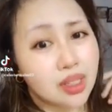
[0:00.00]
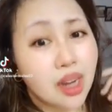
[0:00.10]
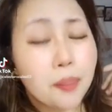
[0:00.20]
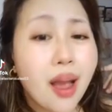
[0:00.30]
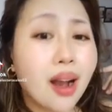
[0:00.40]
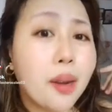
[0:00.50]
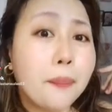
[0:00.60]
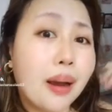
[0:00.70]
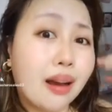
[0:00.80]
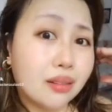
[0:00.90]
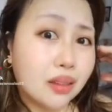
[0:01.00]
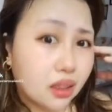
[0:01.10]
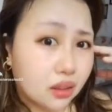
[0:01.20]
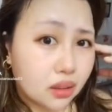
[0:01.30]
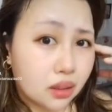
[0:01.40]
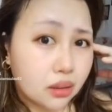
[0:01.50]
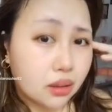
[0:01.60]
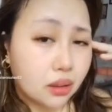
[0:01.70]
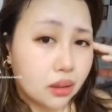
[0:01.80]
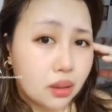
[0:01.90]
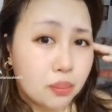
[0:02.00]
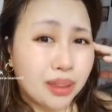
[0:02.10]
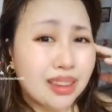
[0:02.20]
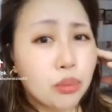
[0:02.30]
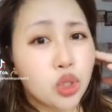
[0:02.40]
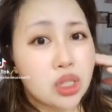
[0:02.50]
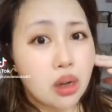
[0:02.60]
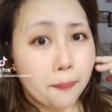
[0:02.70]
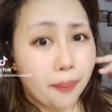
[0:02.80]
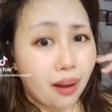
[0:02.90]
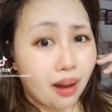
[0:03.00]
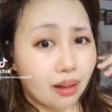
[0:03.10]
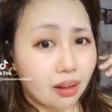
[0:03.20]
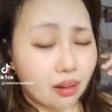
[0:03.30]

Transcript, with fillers: Sinabihan ka na pangit? Ba't hindi mo sinapak?